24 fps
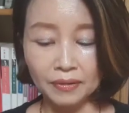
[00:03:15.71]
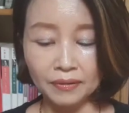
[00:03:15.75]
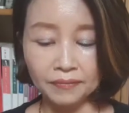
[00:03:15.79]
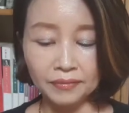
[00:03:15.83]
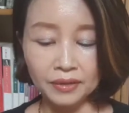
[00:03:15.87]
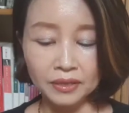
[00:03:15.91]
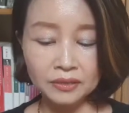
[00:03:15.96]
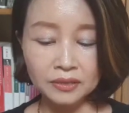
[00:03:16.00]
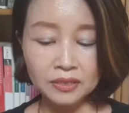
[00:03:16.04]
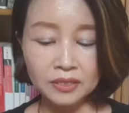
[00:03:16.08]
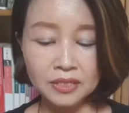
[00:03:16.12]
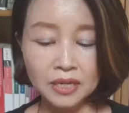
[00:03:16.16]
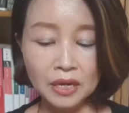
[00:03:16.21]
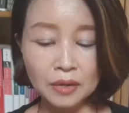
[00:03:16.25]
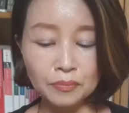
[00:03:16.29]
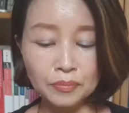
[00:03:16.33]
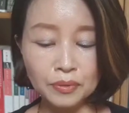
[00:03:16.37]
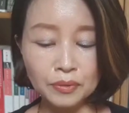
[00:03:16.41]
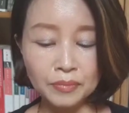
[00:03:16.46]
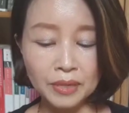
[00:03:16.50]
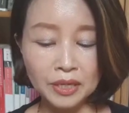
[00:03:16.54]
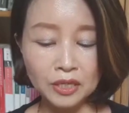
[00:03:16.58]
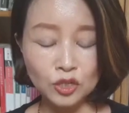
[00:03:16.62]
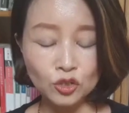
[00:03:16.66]
펀드
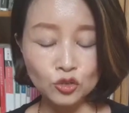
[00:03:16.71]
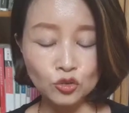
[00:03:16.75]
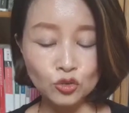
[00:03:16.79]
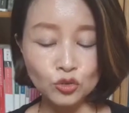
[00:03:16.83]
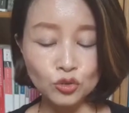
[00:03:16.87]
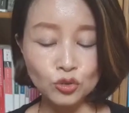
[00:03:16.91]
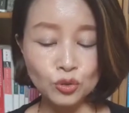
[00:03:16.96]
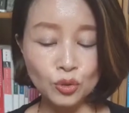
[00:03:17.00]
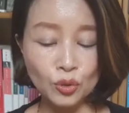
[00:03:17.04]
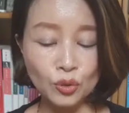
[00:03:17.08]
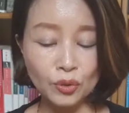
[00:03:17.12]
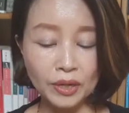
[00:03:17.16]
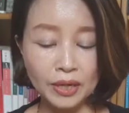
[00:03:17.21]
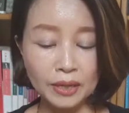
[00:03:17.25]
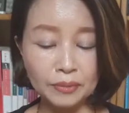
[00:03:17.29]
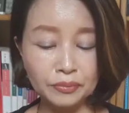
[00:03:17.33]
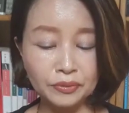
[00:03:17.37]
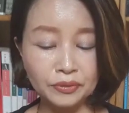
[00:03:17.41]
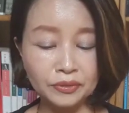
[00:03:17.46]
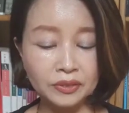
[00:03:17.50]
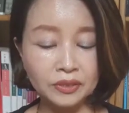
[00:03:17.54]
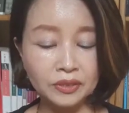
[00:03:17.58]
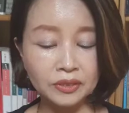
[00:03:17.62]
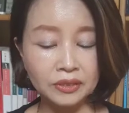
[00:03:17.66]
상품에는 수수료가
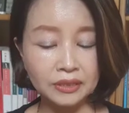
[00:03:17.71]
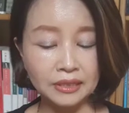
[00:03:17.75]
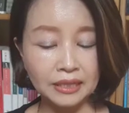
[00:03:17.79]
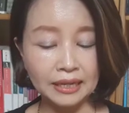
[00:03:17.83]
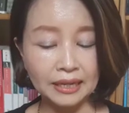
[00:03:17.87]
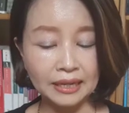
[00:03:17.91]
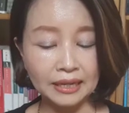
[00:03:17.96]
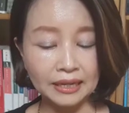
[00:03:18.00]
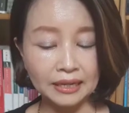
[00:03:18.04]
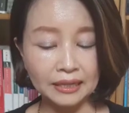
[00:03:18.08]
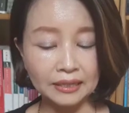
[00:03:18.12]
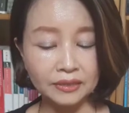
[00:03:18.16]
붙는다.